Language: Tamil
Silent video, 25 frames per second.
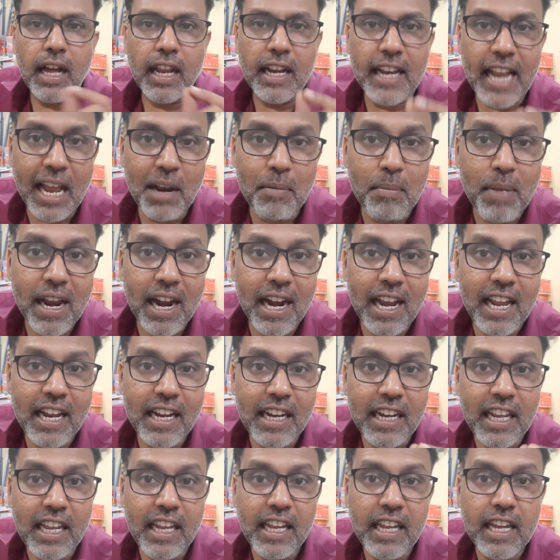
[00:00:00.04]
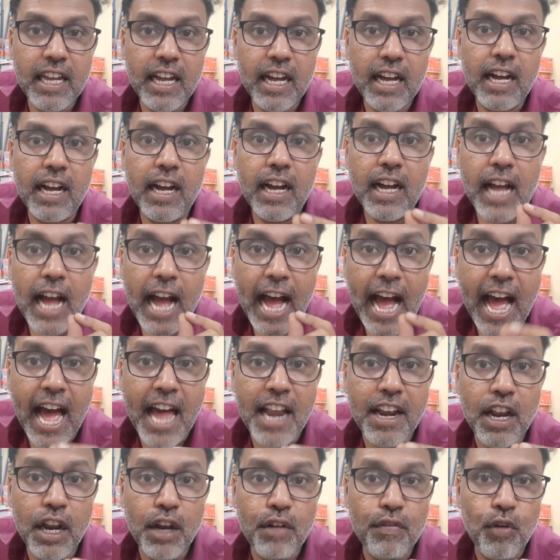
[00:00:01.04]
நண்பர்களே நீங்கள்
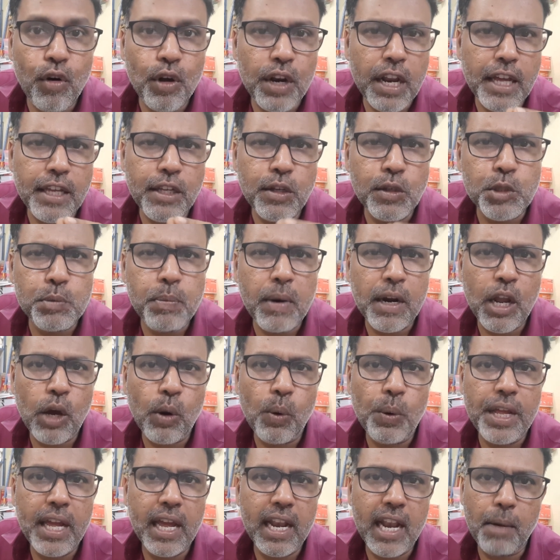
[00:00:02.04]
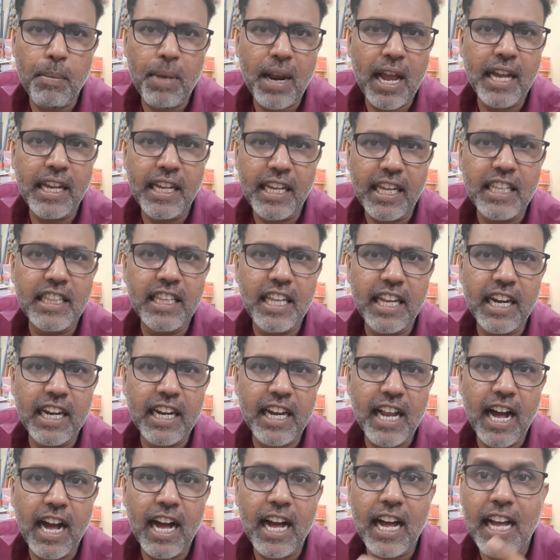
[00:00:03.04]
ஆண்ட்ராய்ட் ஃபோனை யூஸ் பண்ணக்கூடிய நபராக
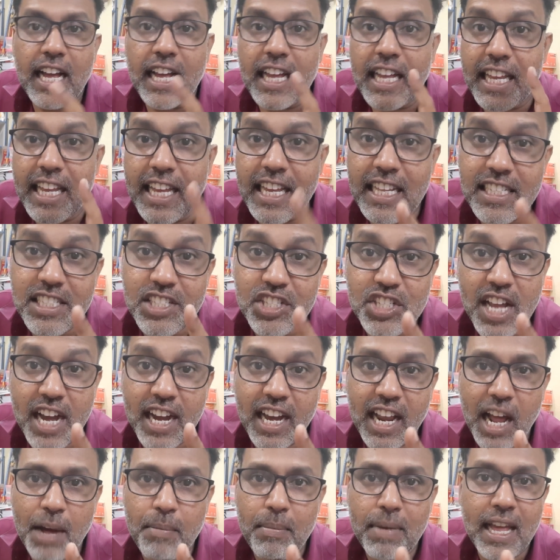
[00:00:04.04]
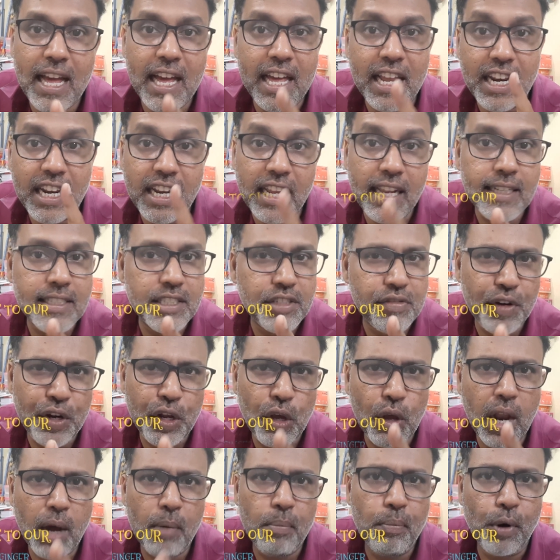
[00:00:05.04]
இருந்தீங்கன்னா இன்ஸ்டாகிராம்ல ரீல்ஸ்
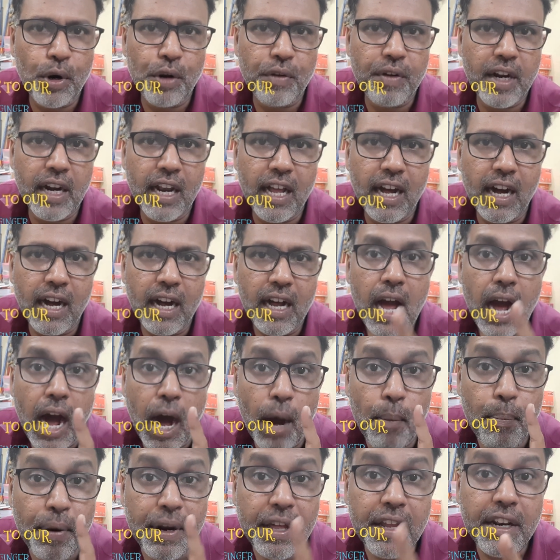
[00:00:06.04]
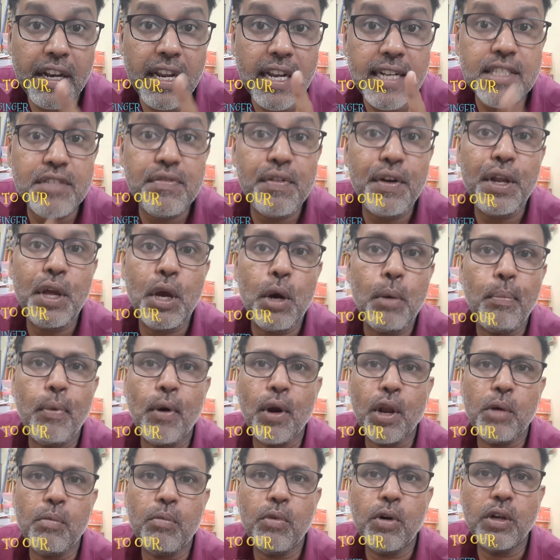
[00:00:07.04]
வீடியோலாம் போடுவீங்களா அப்படி ரீல்ஸ் வீடியோ
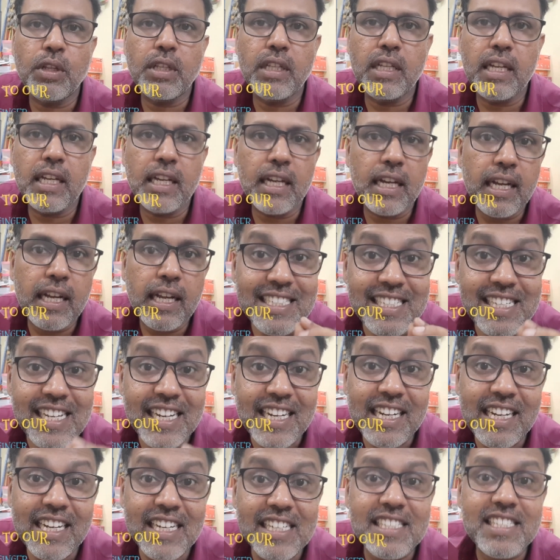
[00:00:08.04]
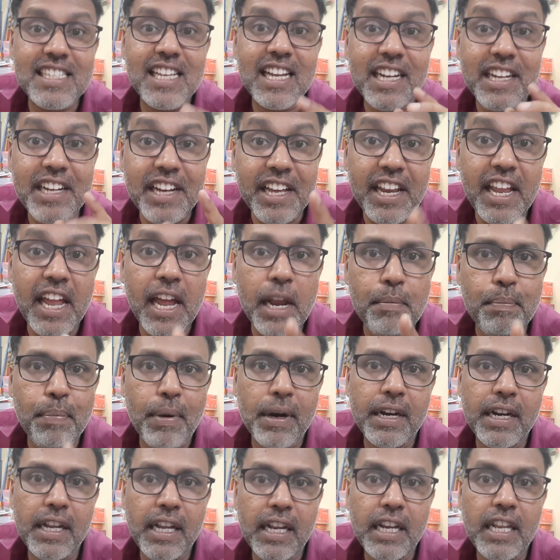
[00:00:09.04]
போடும் போது ஸ்டிக்கர்ஸை கிரியேட்
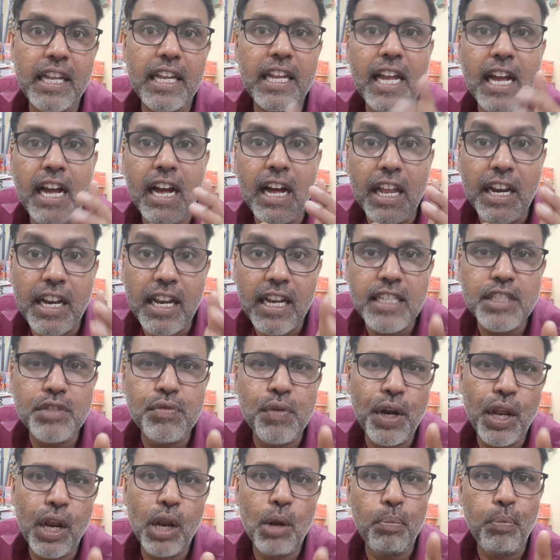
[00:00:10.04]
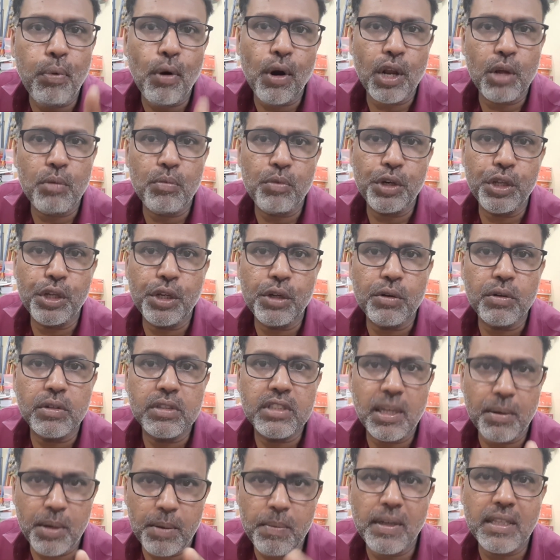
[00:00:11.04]
பண்ணி நீங்க ரீல்ஸ் வீடியோல போட முடியும்
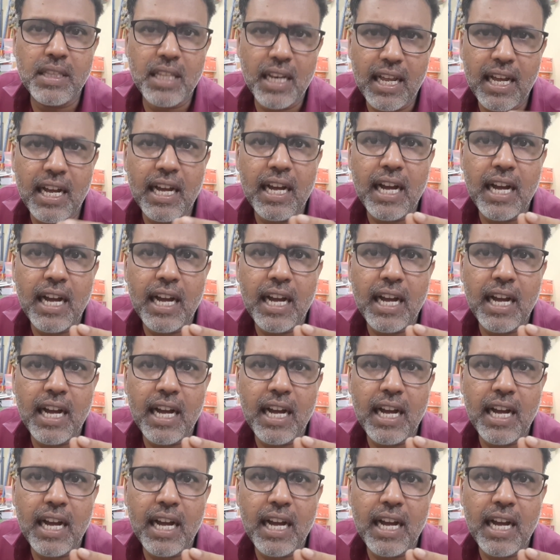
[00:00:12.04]
சமீபத்தில்